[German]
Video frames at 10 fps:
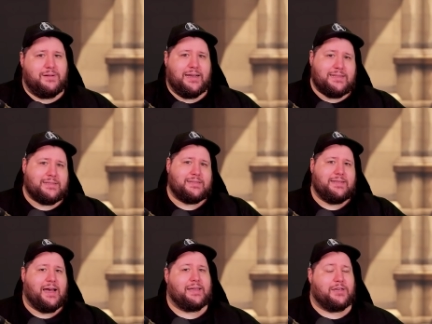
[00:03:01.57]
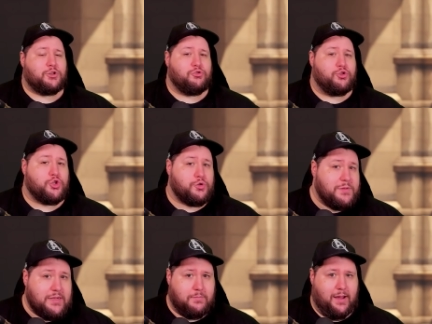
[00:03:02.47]
letzten Jahr ja schon
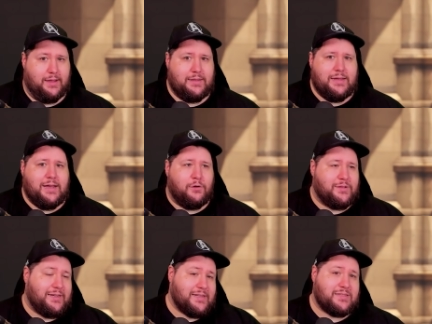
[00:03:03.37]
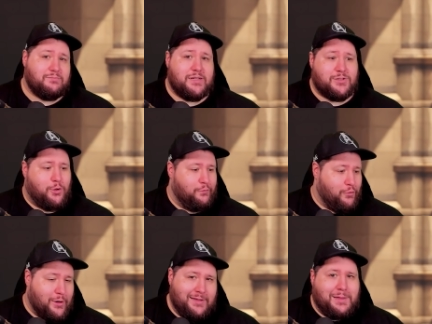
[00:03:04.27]
spielbar. Auf der letzten BlizzCon
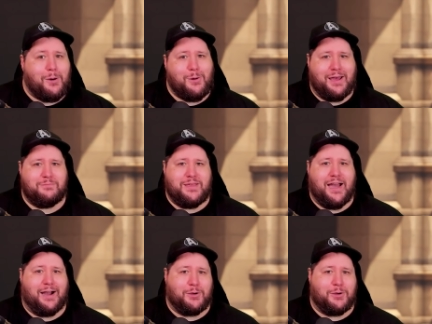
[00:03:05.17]
vor genau einem Jahr